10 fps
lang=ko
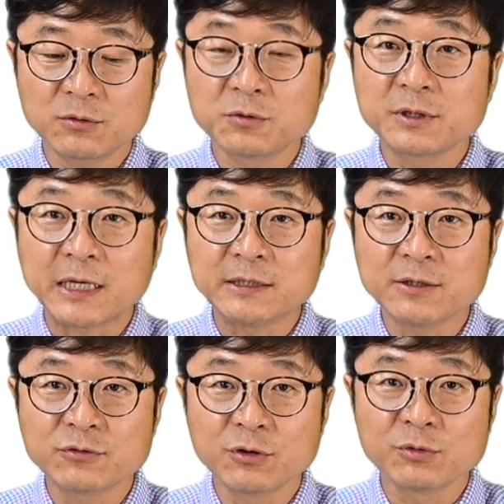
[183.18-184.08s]
또는
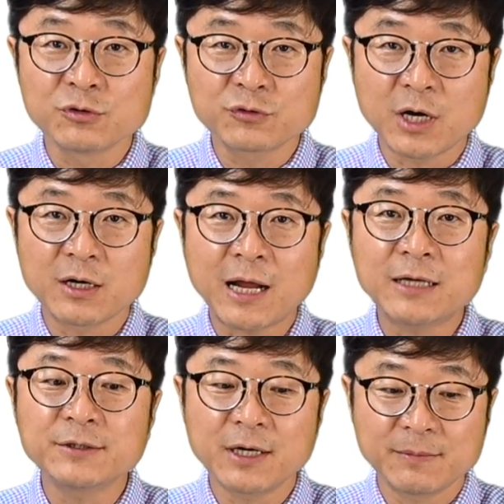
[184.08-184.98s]
대체 수업을 수강을
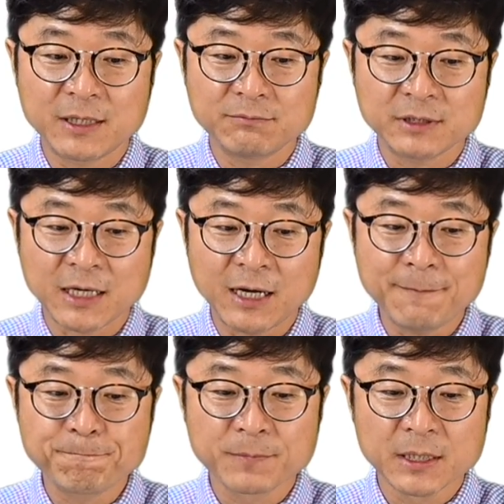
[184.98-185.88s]
하셔야만
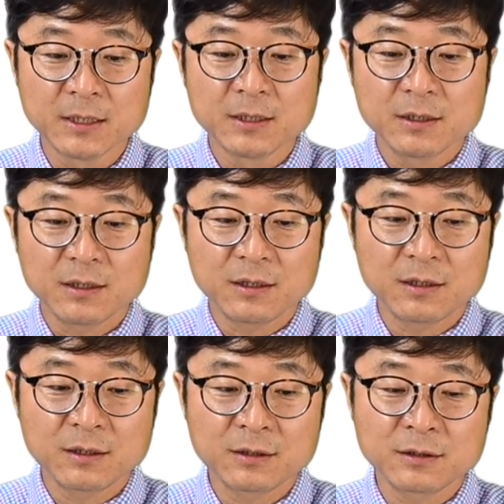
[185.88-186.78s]
합니다.
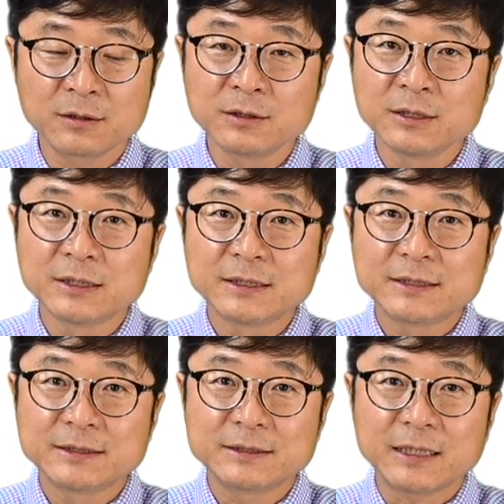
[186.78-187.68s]
어,
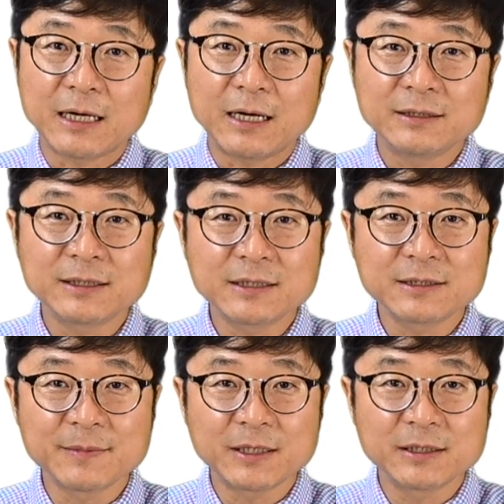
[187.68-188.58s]

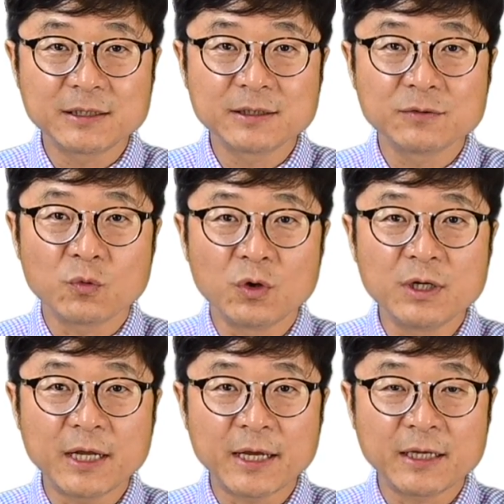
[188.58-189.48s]
아시겠지만은
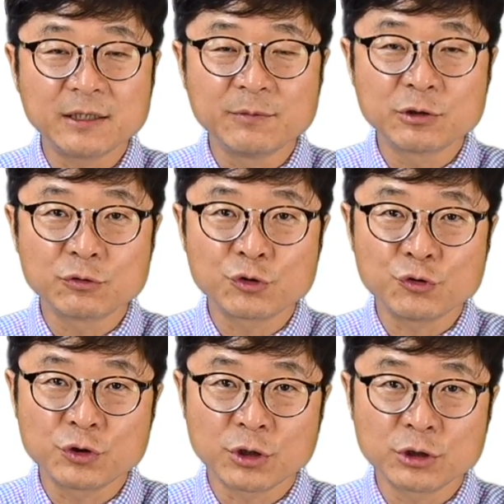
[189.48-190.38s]
원래 이민국
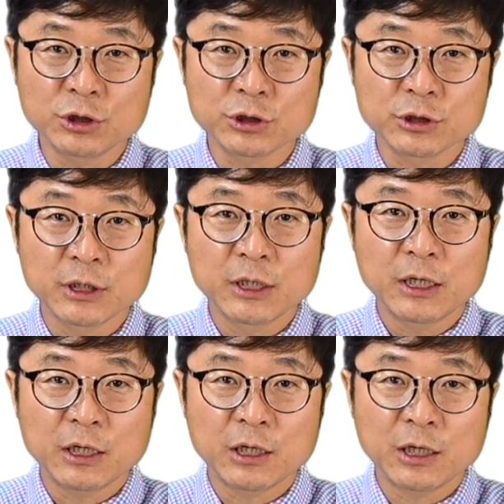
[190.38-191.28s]
규정은
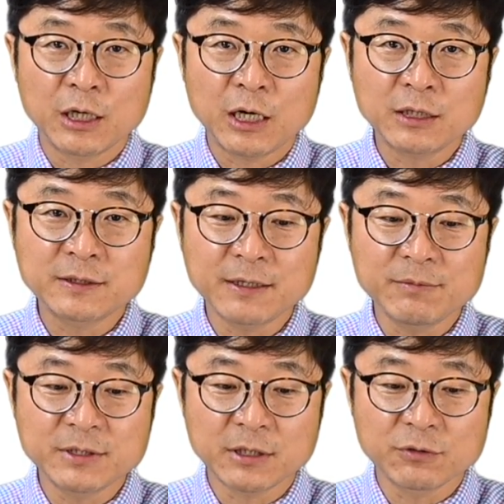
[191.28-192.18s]
어,
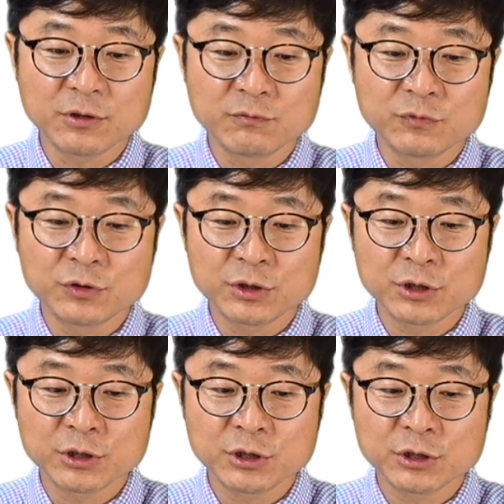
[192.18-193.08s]
학생 비자로 있는
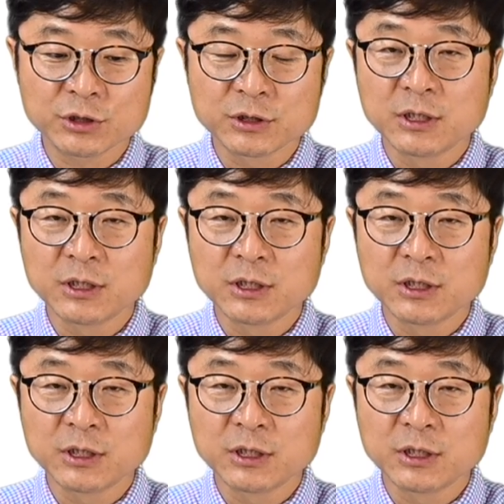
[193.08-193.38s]
분들은